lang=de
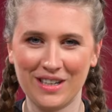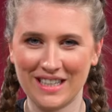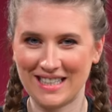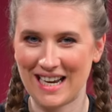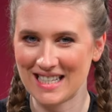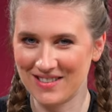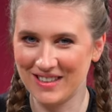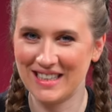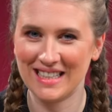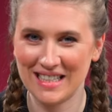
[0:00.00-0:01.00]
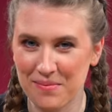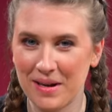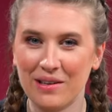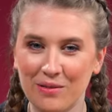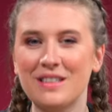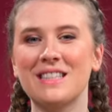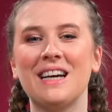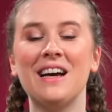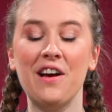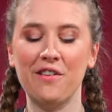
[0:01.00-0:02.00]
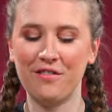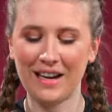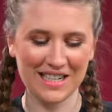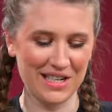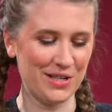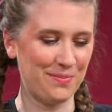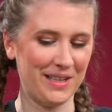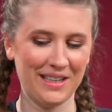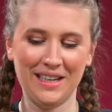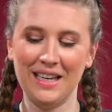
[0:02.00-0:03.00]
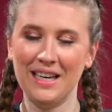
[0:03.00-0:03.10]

Und das wird jetzt nämlich unser Flaschenspiel.